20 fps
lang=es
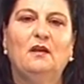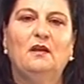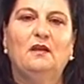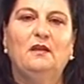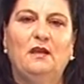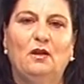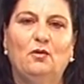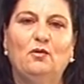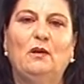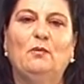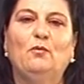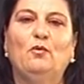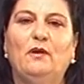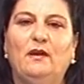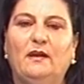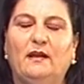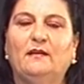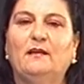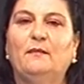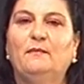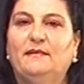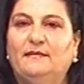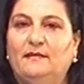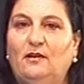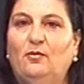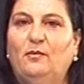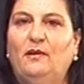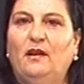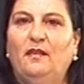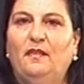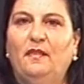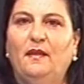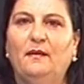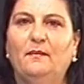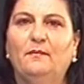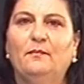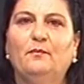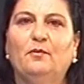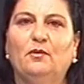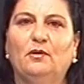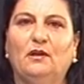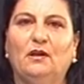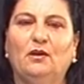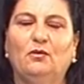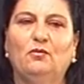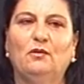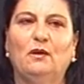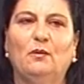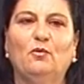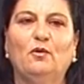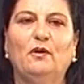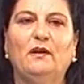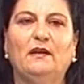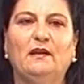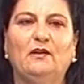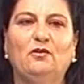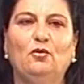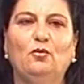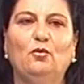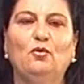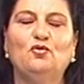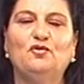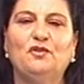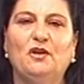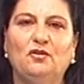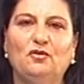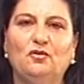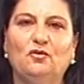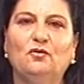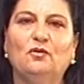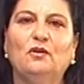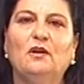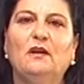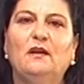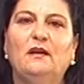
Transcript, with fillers: y es una mujer que también se lo merece, porque es una mujer que estuvo luchando